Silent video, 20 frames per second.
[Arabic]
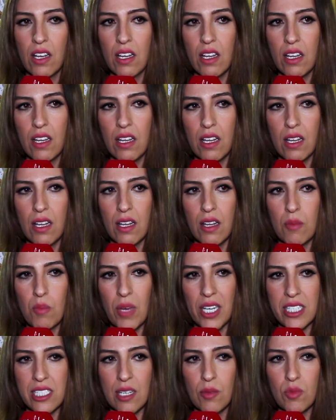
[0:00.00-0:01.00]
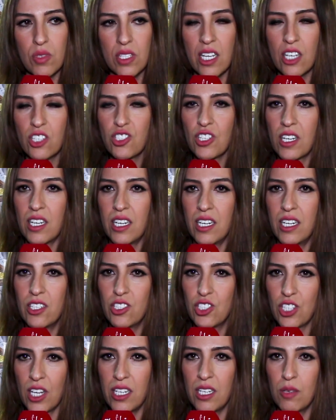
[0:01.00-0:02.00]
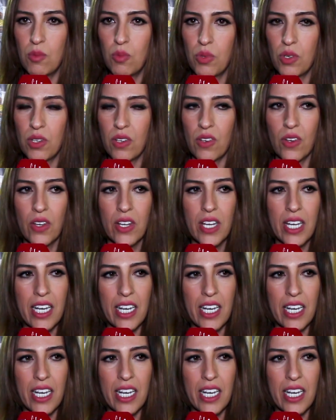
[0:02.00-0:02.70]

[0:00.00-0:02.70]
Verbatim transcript: آه، ما اعتمدناش غير على الجانب آه،